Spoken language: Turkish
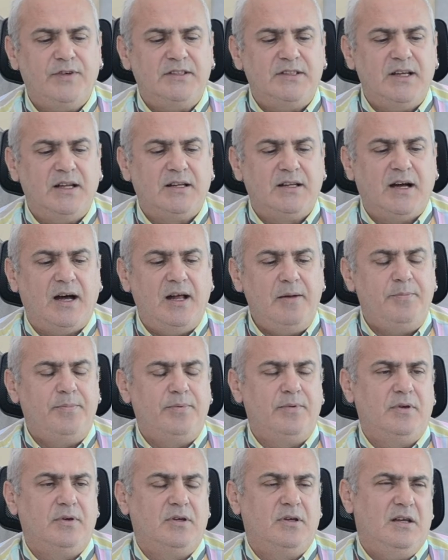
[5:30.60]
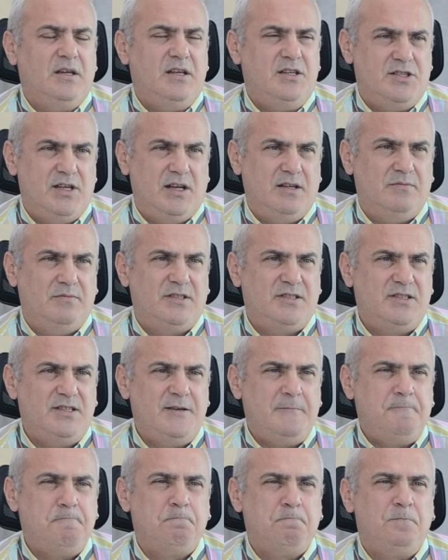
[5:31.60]
fetal kalp
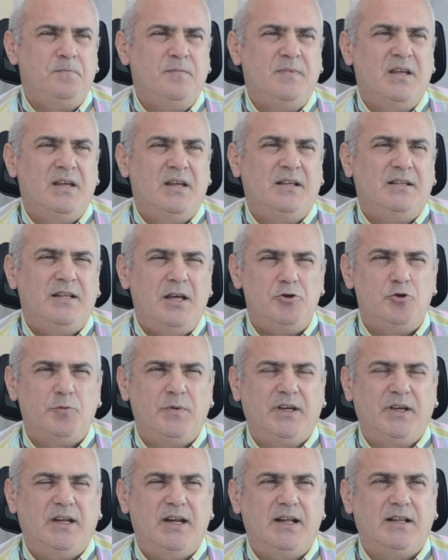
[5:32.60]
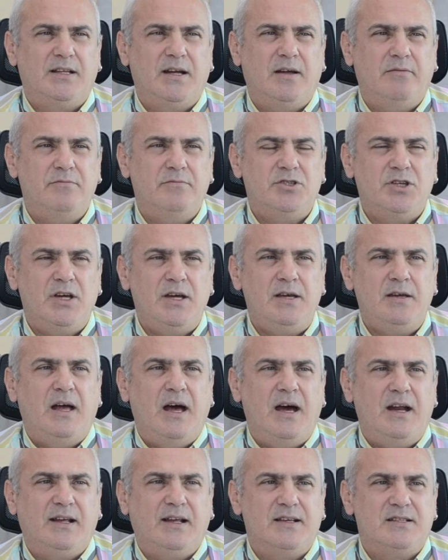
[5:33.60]
incelemesi Tecrübe gerektiren bir şey.
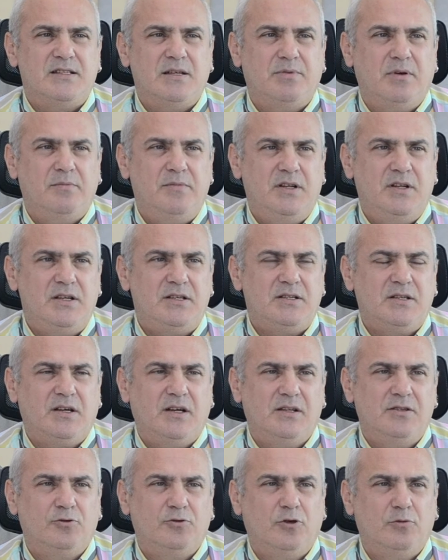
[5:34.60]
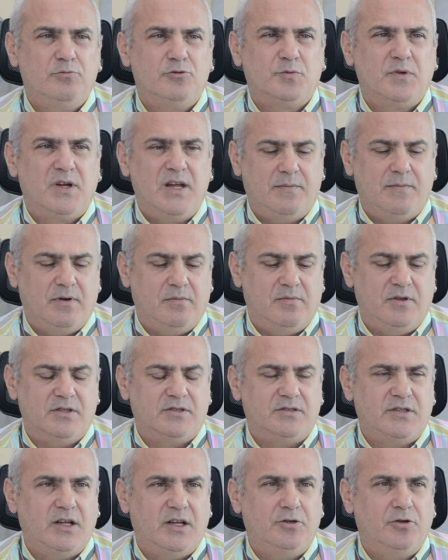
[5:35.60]
Herkes yapabilir. Kadın doğum uzmanı yapabilir.
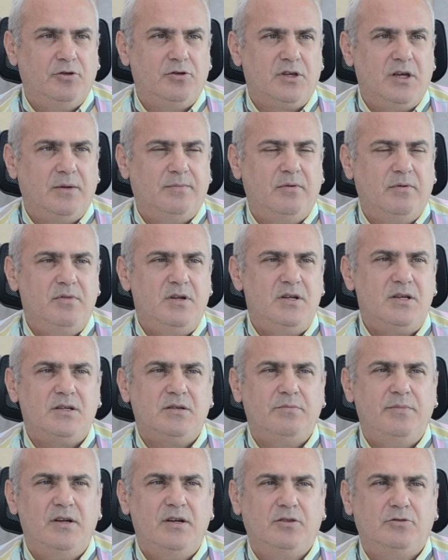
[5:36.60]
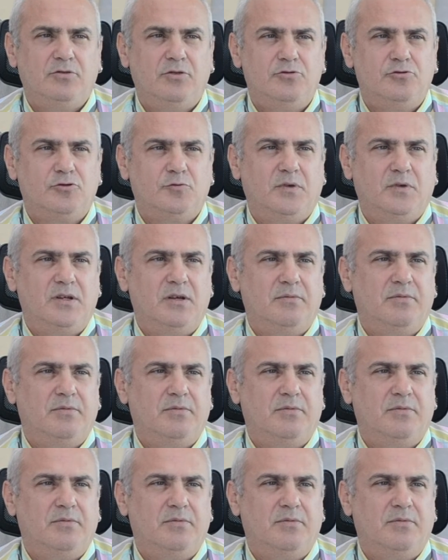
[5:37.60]
Radyolog yapabilir. Perinatoloji uzmanı